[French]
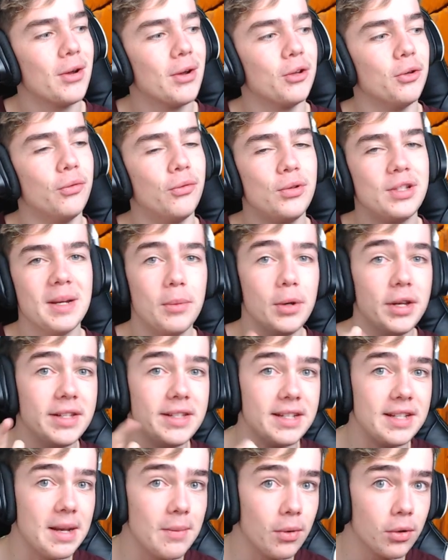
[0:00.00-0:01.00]
de vous abonner si ce
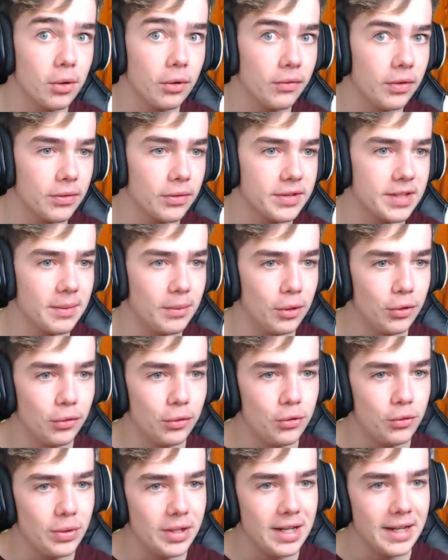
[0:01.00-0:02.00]
n'est pas encore fait. On s'abonne tout de
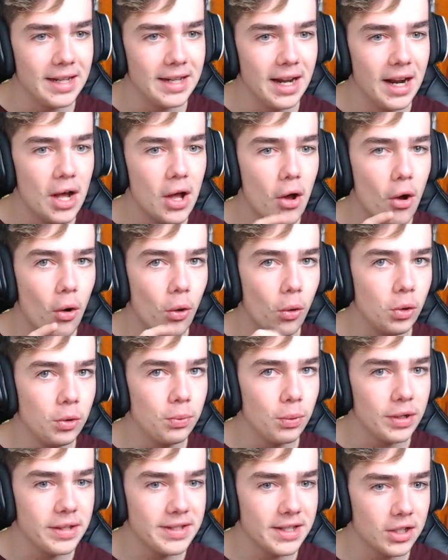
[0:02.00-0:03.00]
suite, les gars. En route pour
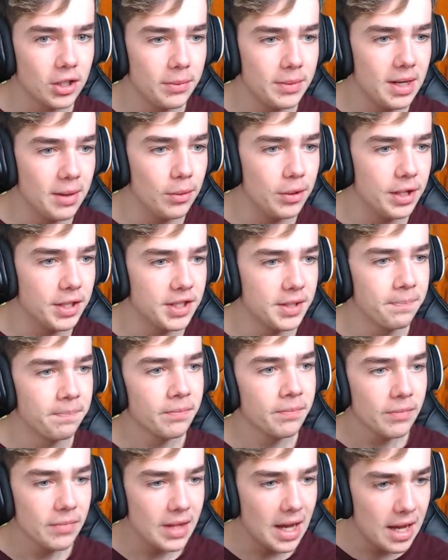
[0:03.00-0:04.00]
les 50 000 abonnés.
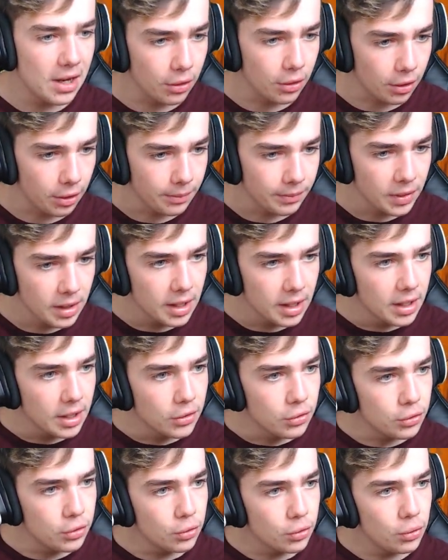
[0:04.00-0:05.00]
Alors,
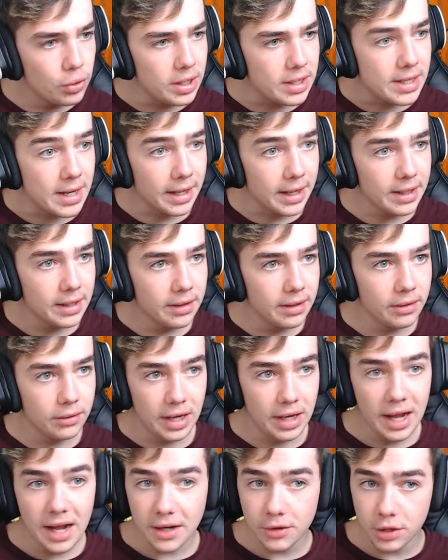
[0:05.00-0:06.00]
du coup, il n'y a rien. Là,
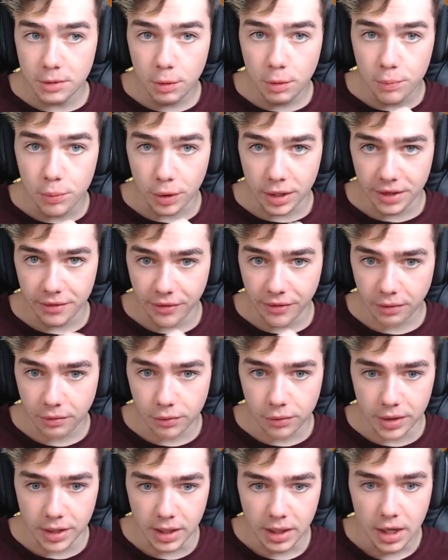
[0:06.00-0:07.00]
actuellement, on peut rien faire. Vous
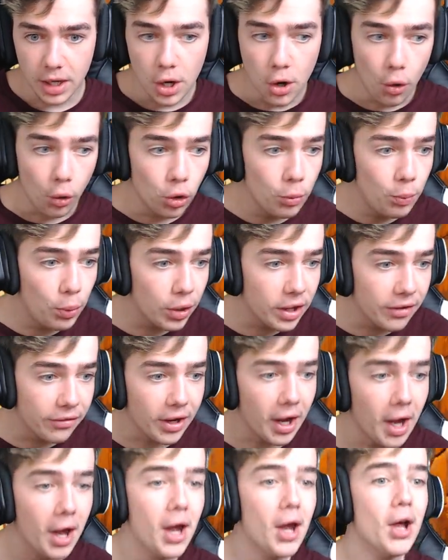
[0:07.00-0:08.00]
voyez, on ne peut rien faire.
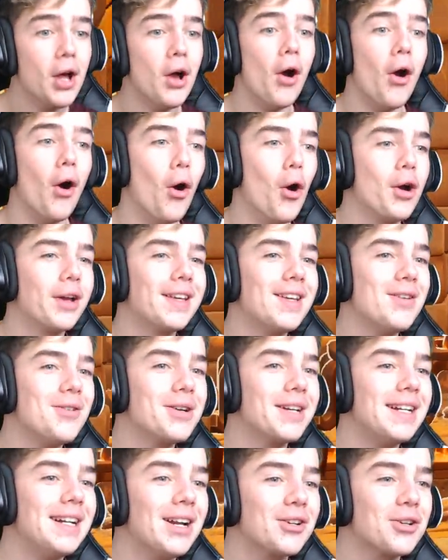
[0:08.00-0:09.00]
Ok, ok,
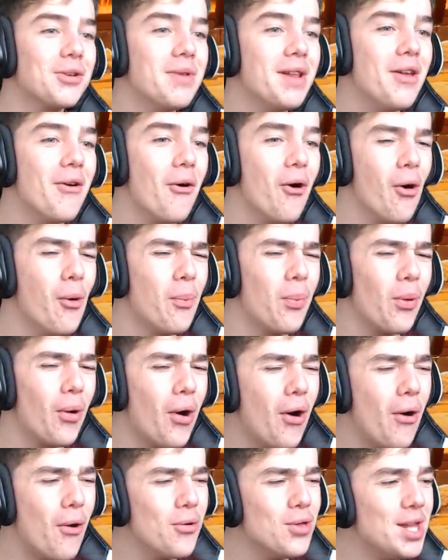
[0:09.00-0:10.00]
la cheminée, on reprend.
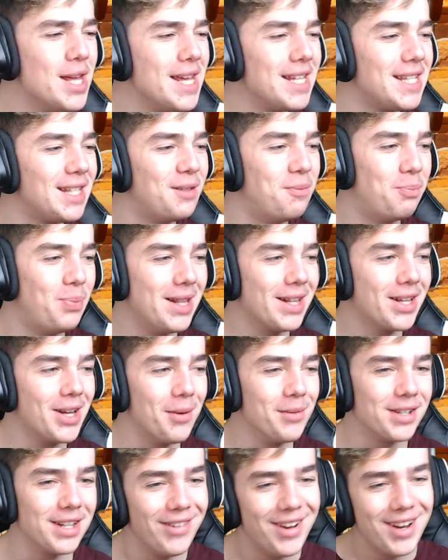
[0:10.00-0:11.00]
On est speed comme
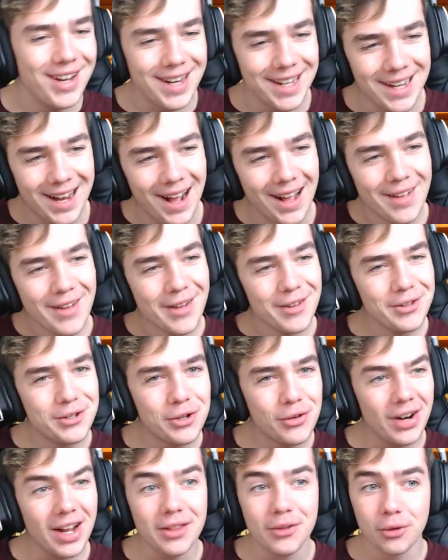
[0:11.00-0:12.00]
jamais, les gars. Du coup,
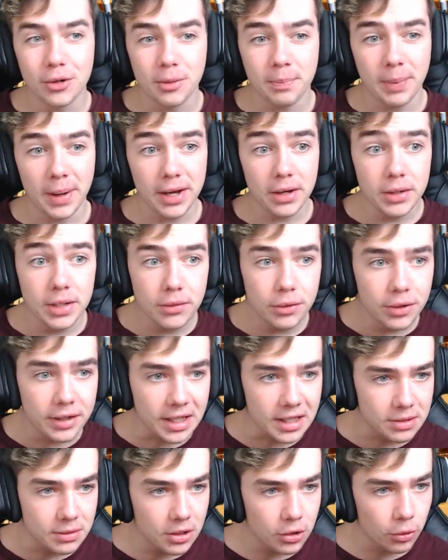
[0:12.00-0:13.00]
là, donc, pareil, au niveau de
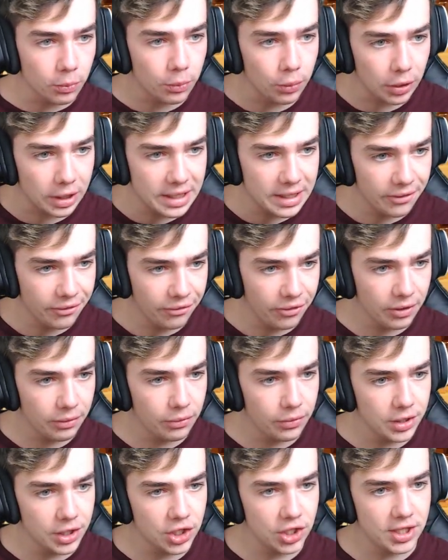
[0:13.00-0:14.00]
cassonnette, on peut rien faire. Vous
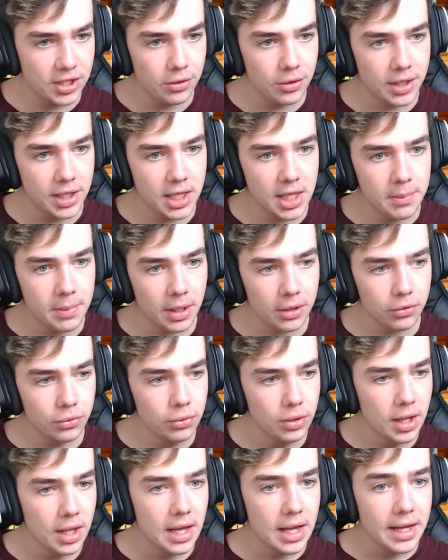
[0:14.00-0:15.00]
voyez que j'essaie de cliquer partout.
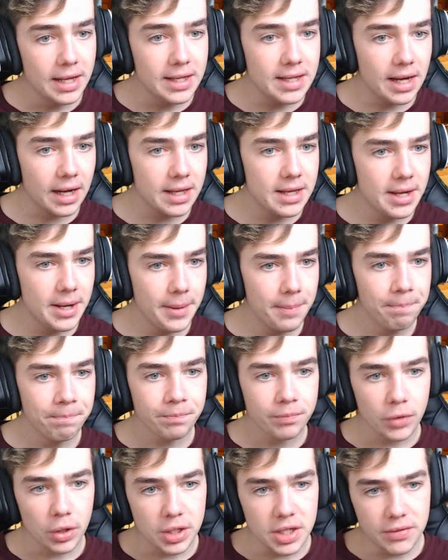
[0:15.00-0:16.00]
Il n'y a rien.
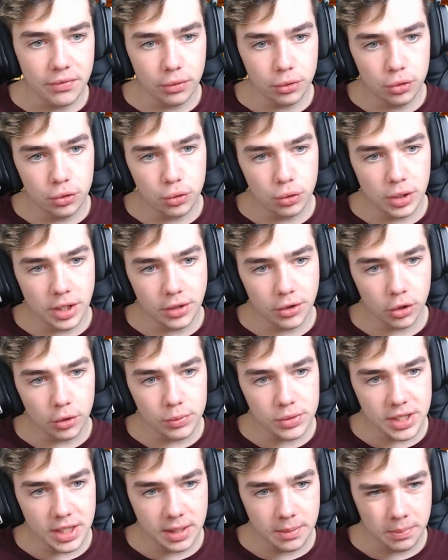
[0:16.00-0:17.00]
Au niveau du lecteur de
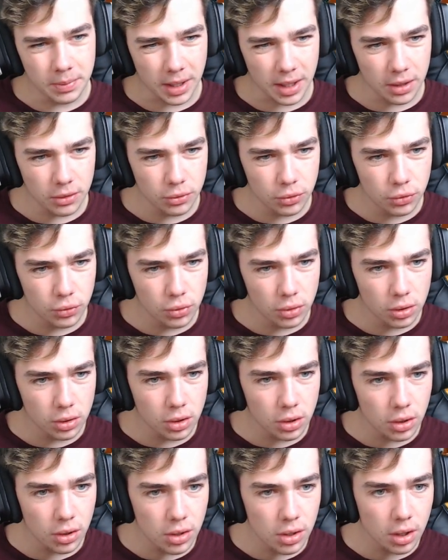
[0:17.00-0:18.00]
musique, rien du tout
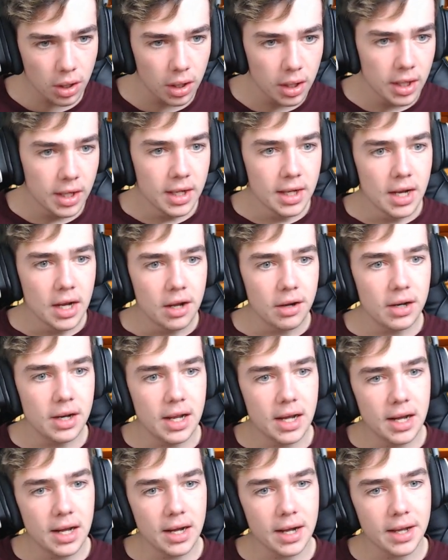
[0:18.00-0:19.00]
encore.
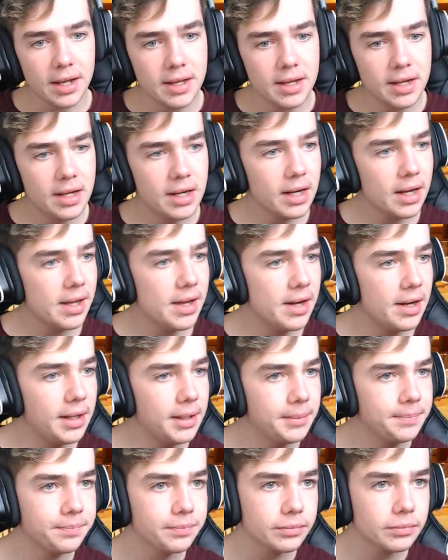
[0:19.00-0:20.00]
Là, rien, rien.
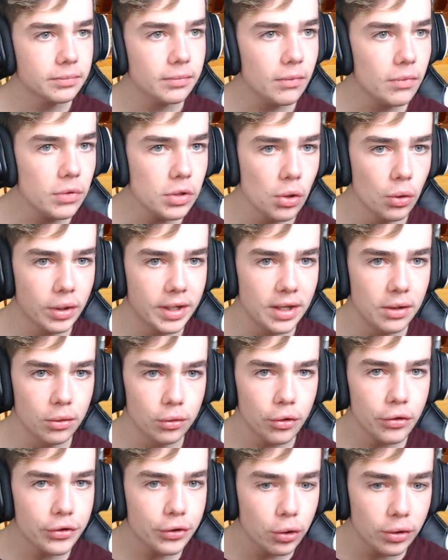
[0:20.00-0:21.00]
Ok donc de
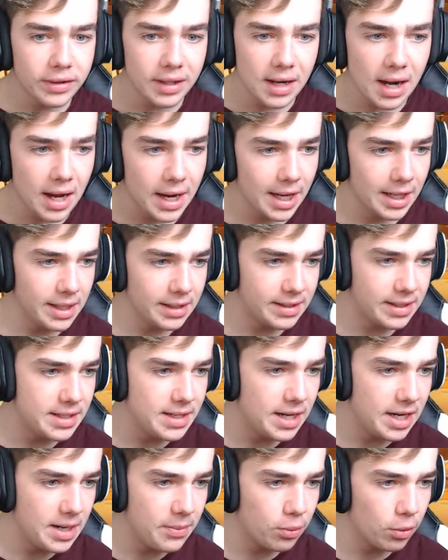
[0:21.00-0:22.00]
ce côté là rien à
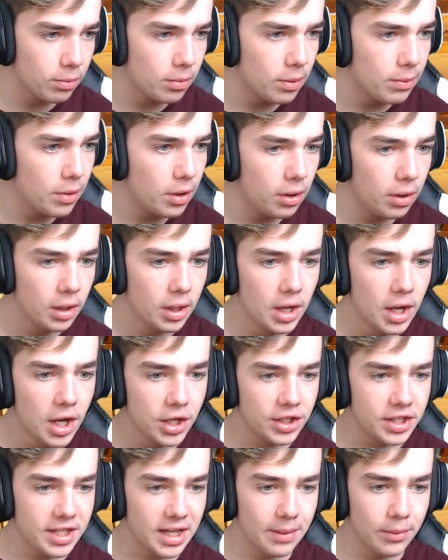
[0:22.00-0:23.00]
signaler pour le moment J'ai
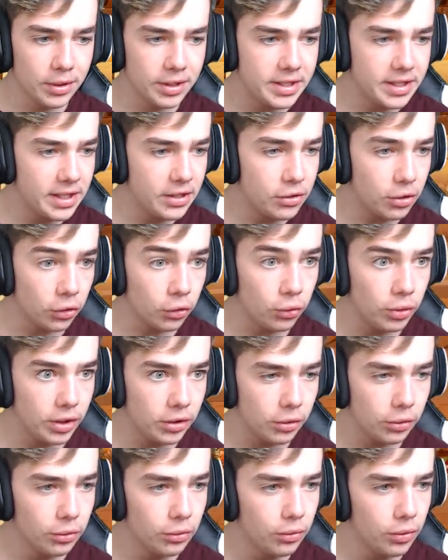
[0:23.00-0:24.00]
sérieusement cliquer sur tous les trucs
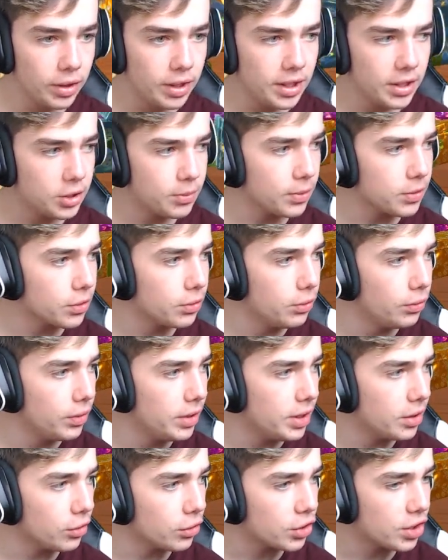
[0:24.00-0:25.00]
vous voyez Je pense que vous voyez
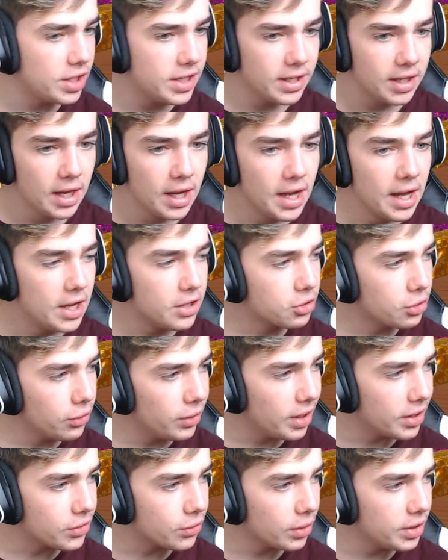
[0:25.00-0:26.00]
quand je clique Est-ce que vous voyez la
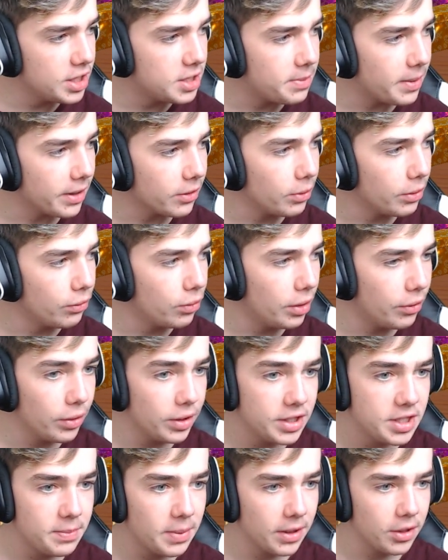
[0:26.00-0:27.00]
souris disparaître Ouais vous la voyez
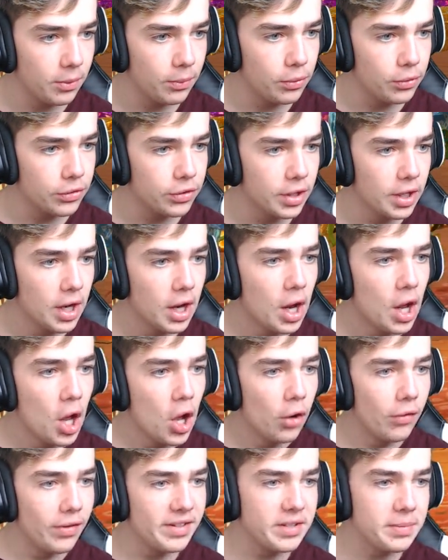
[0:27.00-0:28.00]
disparaître en plus On
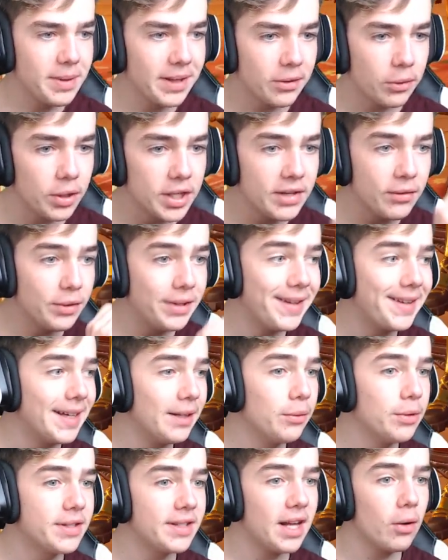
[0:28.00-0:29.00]
va se mettre au niveau des cadeaux
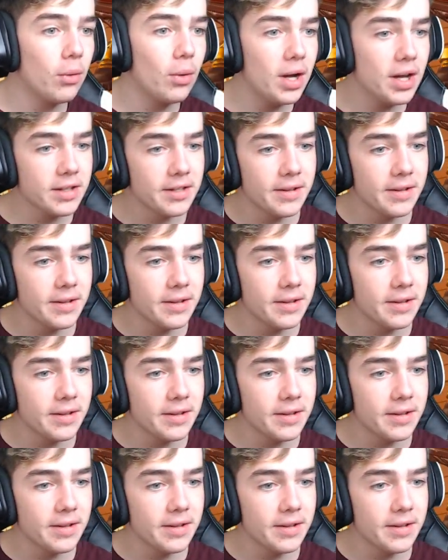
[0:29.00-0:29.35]
Star Wars